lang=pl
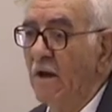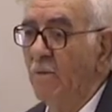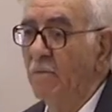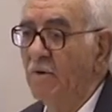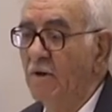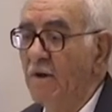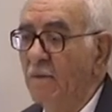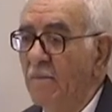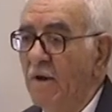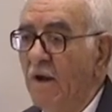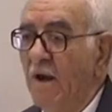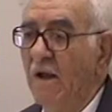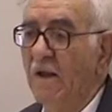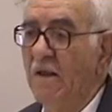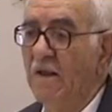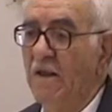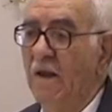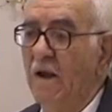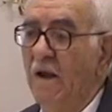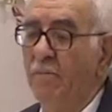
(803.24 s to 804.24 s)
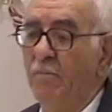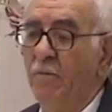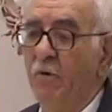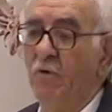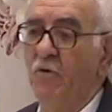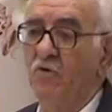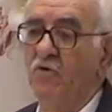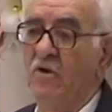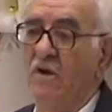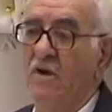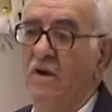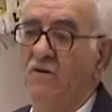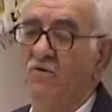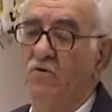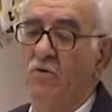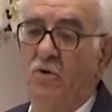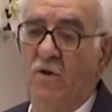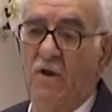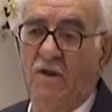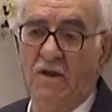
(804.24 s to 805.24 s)
Wtedy nie mów
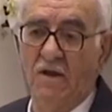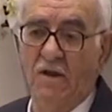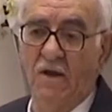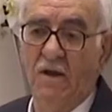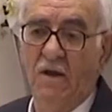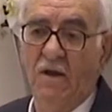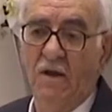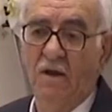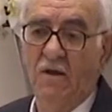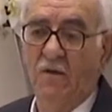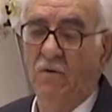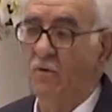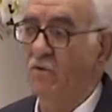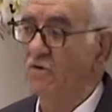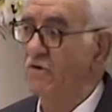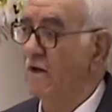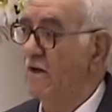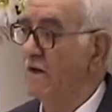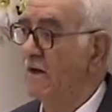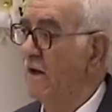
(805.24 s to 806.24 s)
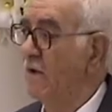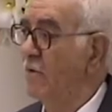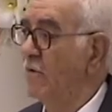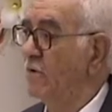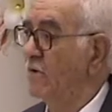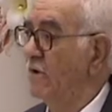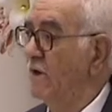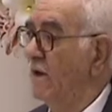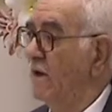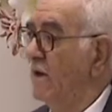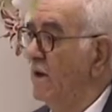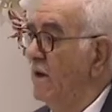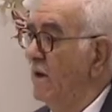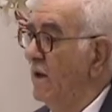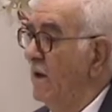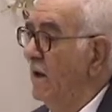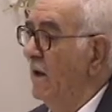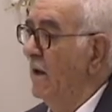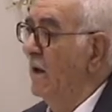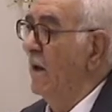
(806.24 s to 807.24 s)
nigdy, że y,
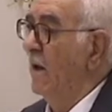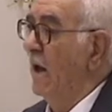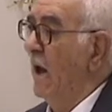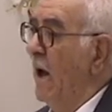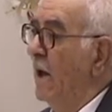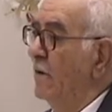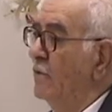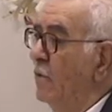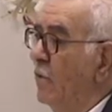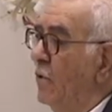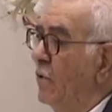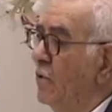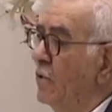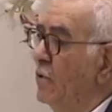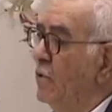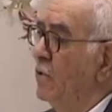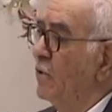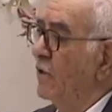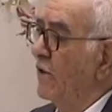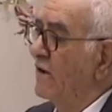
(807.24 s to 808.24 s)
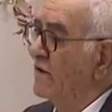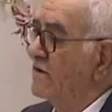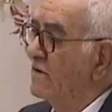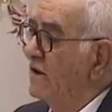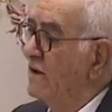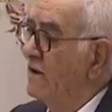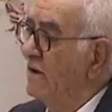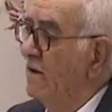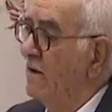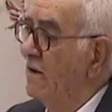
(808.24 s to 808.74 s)
zbyt wielka jest moja wina, by